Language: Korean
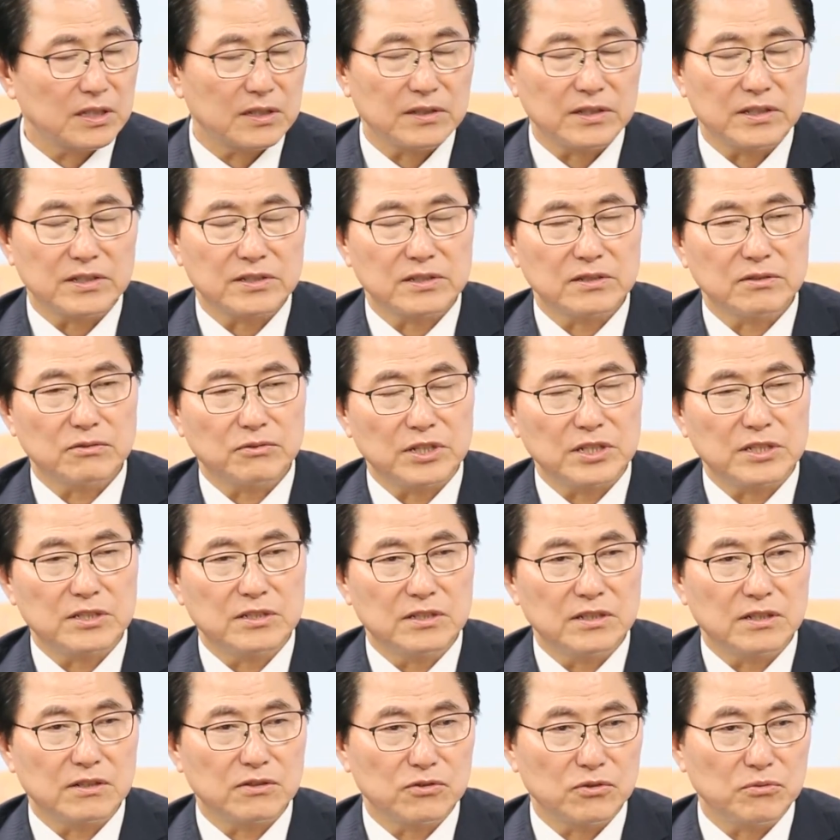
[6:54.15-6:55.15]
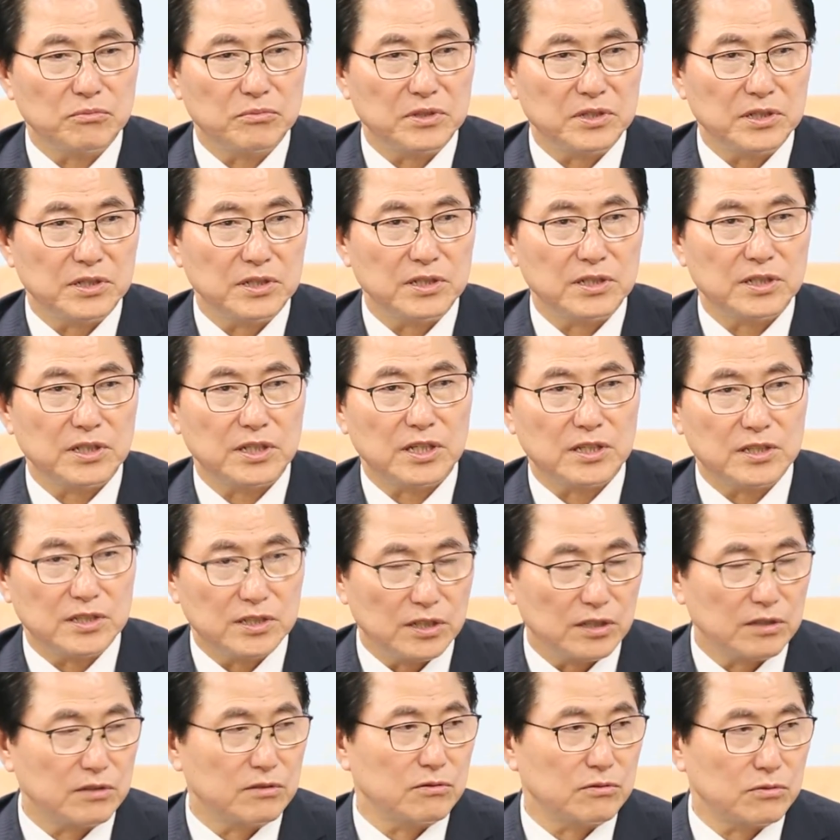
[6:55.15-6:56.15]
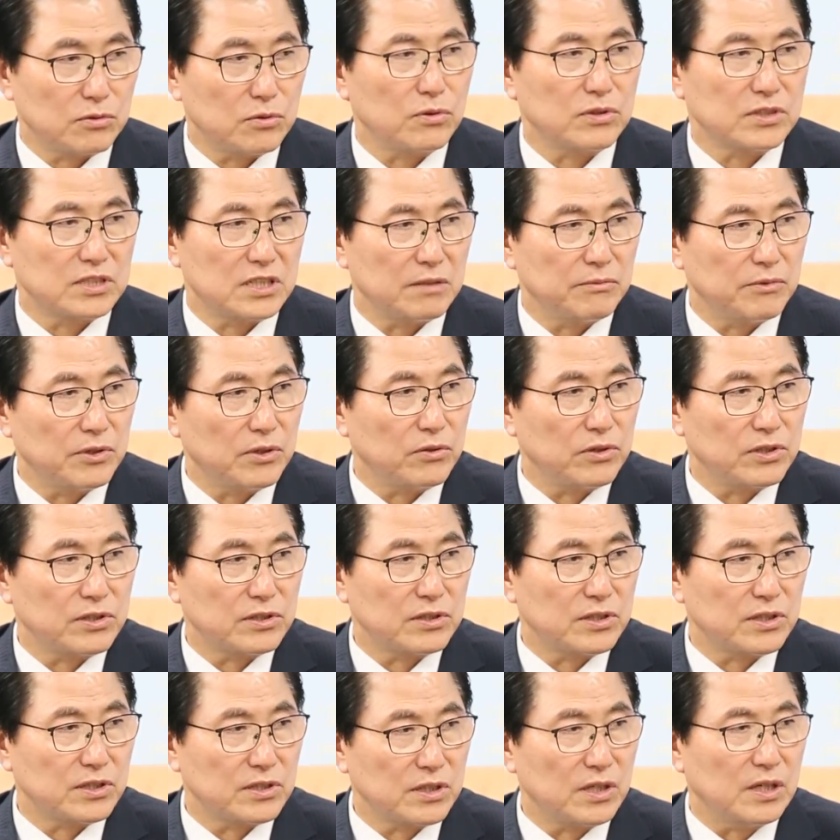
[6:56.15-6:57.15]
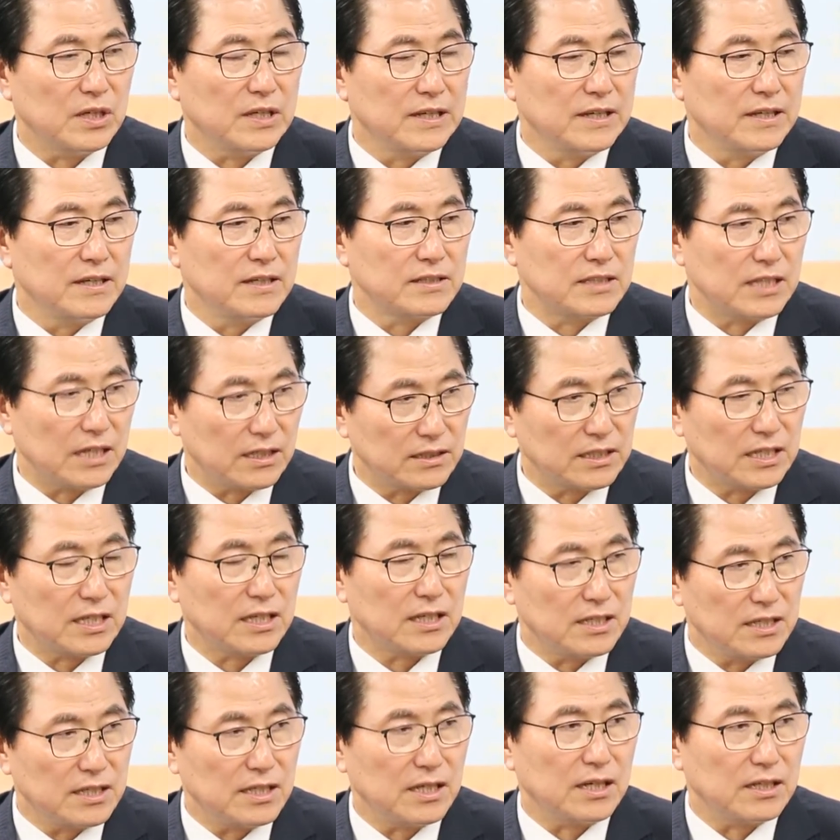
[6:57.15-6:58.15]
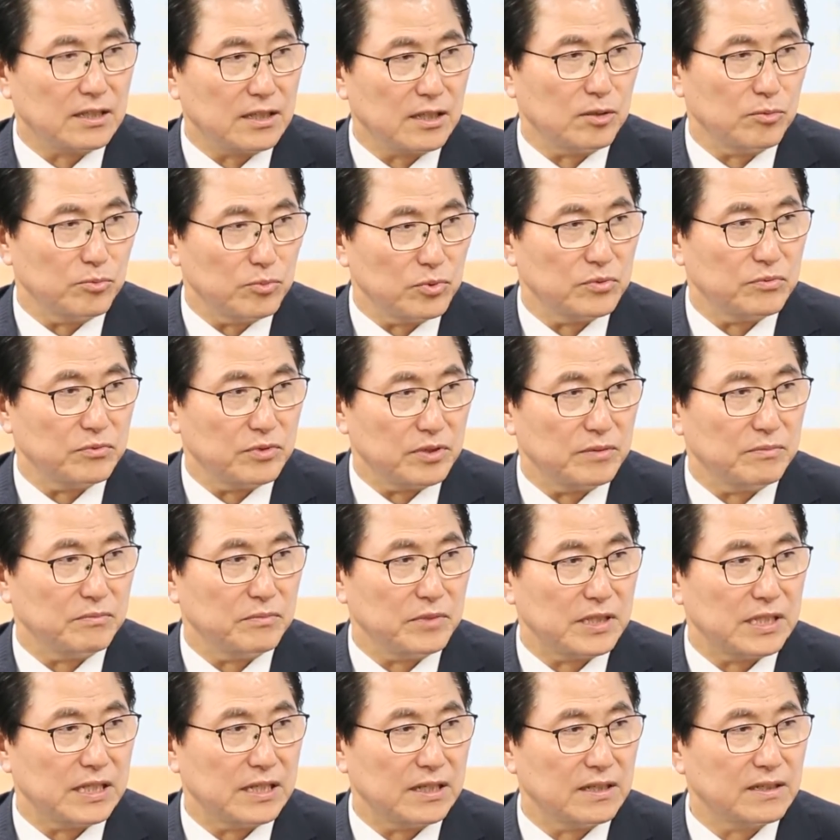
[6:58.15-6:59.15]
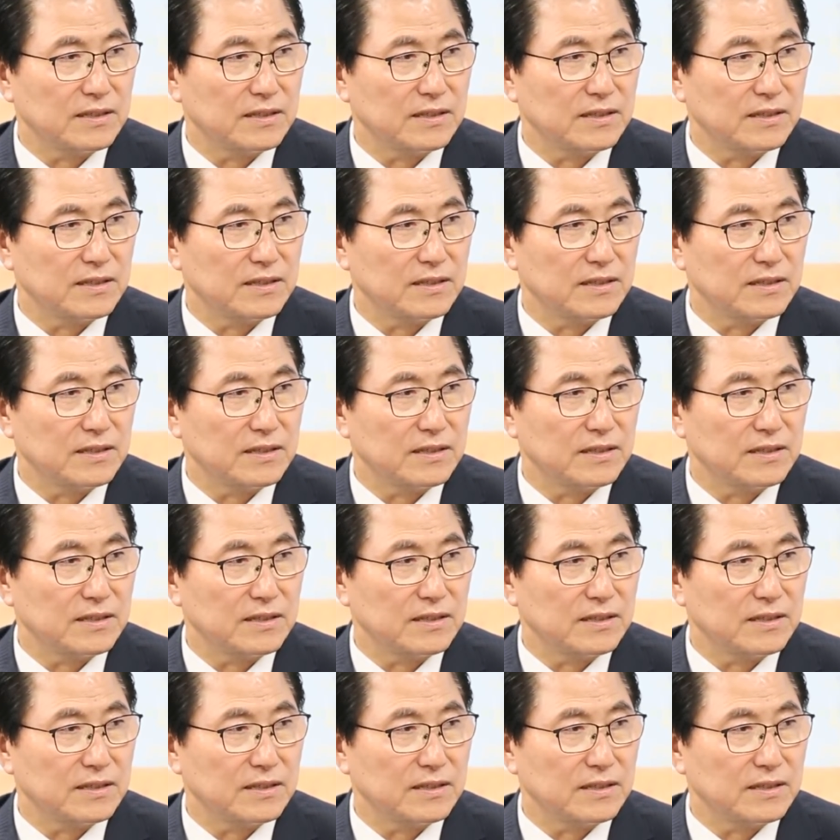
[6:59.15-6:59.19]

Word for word: 그래서 우리 지역 주민들이 이렇게 적극 동참하고 있어서 상당히 기대가 되는 부분입니다.